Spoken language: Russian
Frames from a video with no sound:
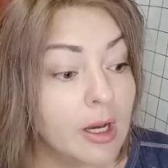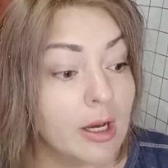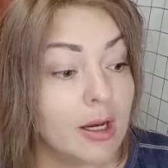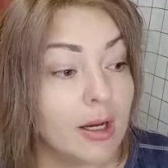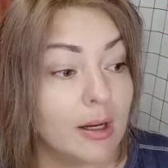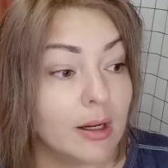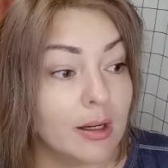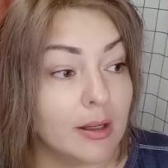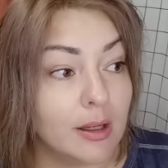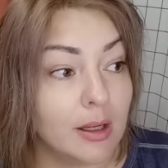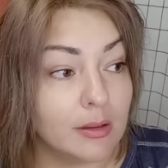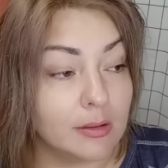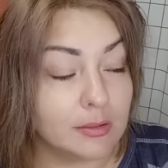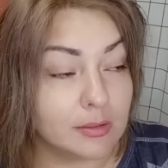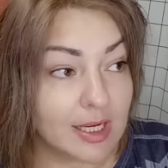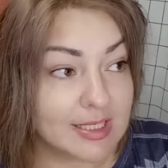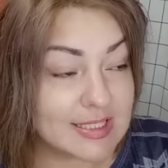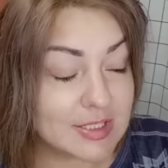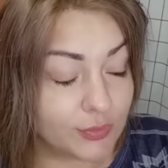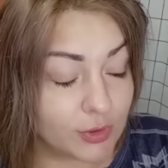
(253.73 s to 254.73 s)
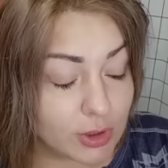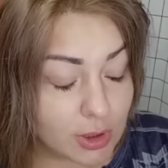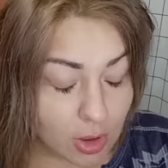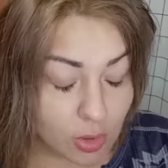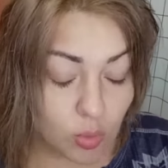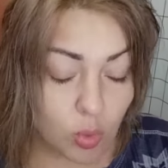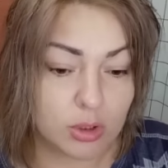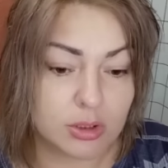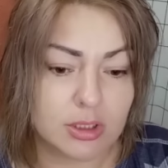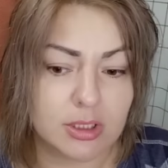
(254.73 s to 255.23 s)
а, э,
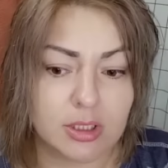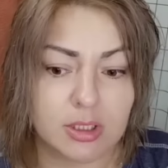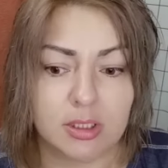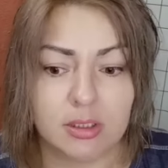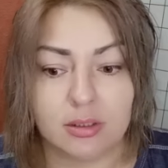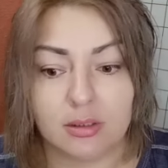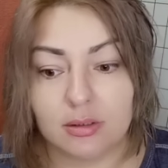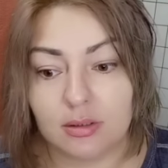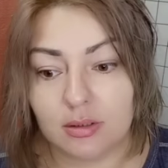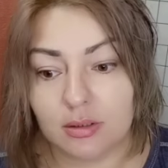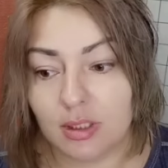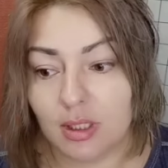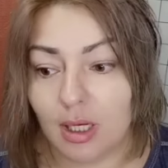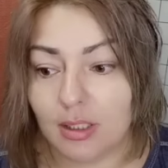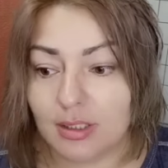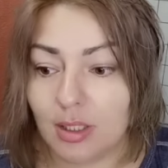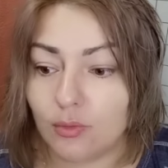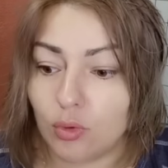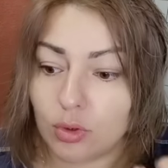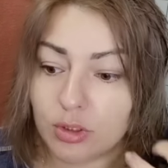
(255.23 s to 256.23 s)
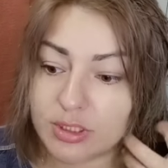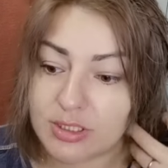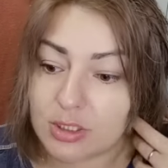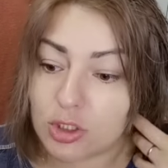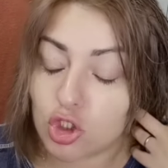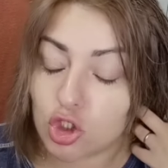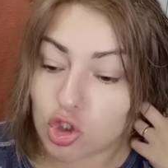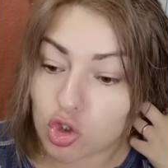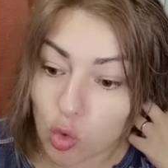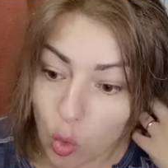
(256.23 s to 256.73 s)
осветленных, э, когда волосы
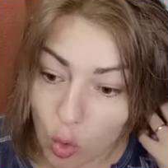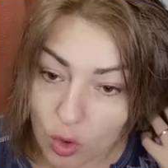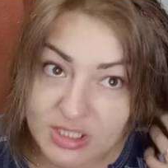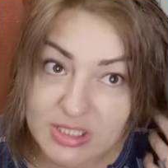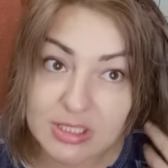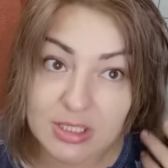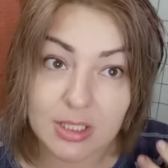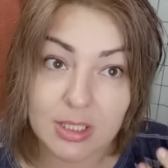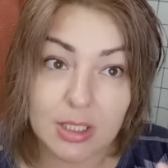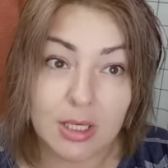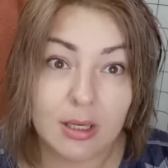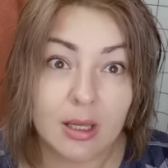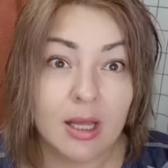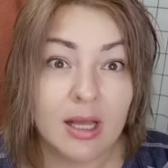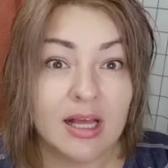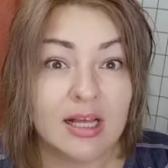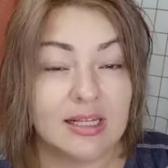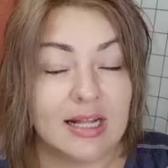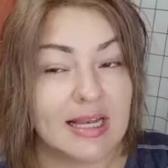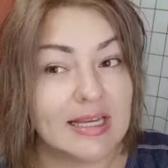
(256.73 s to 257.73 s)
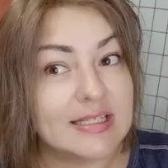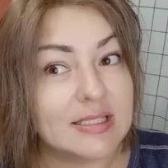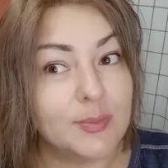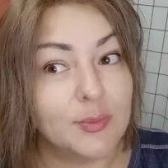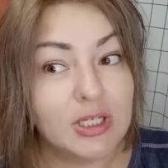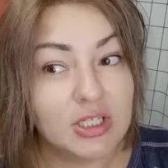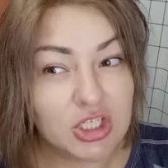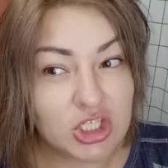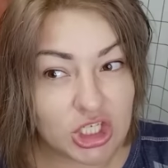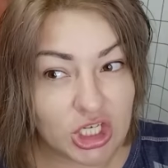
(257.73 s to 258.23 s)
жесткие, для
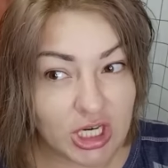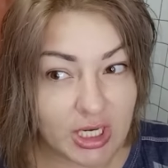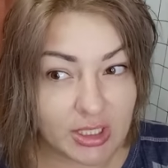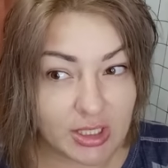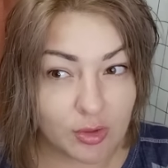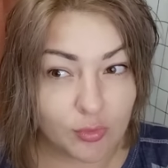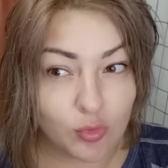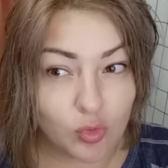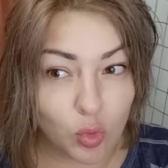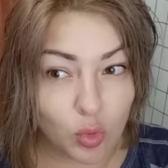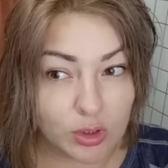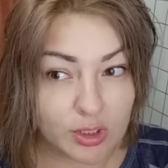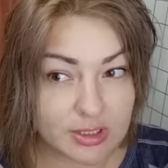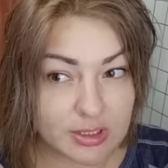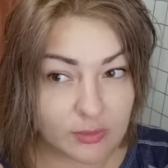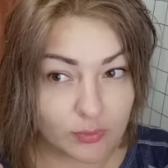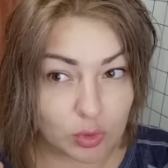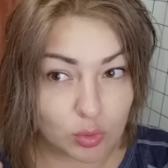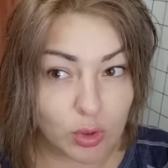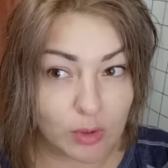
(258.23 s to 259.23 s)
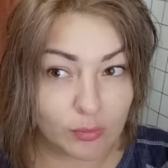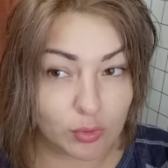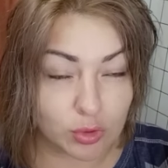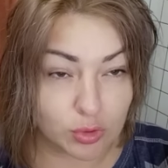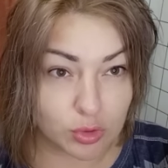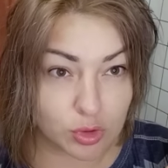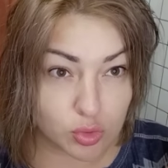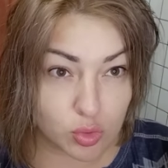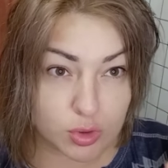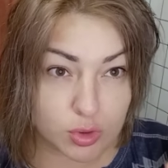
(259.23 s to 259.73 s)
смягчения волоса, вот у
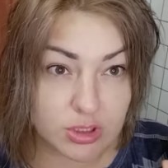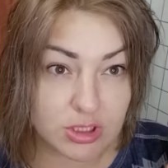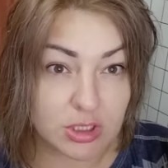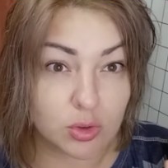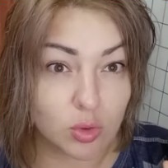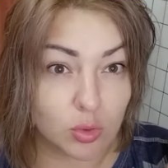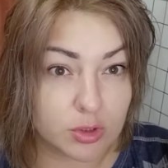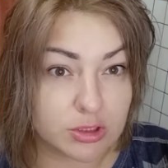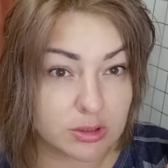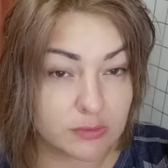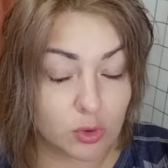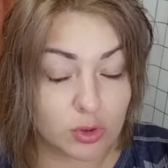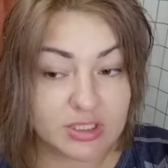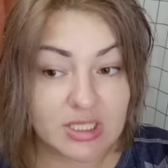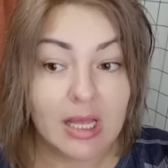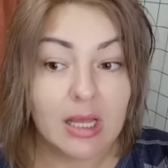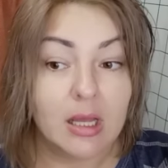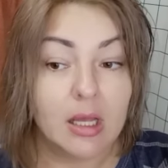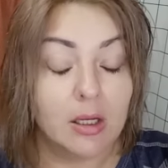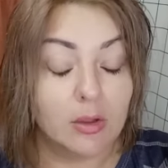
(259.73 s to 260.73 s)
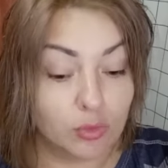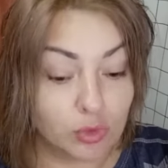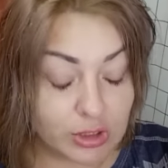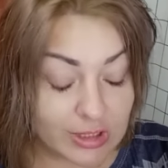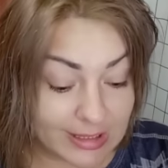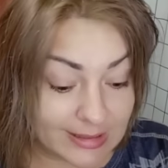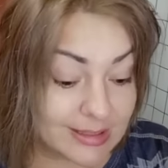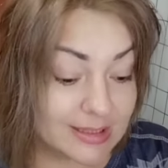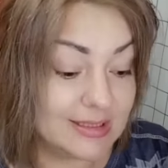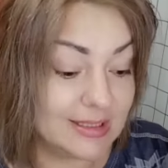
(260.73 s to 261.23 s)
кого жесткий толстый волос. Вот
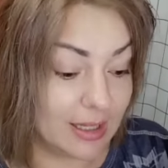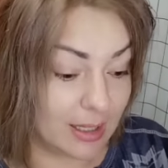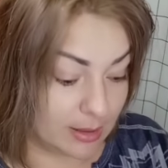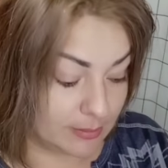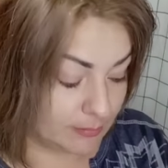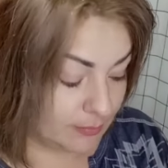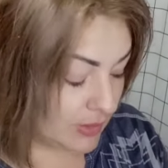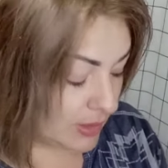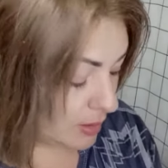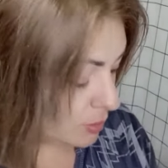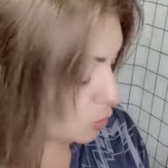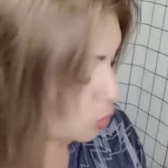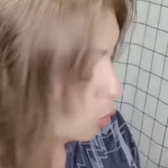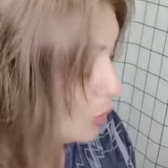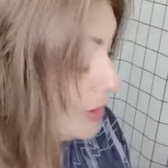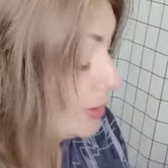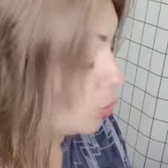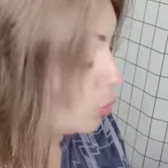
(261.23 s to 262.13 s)
это да, но не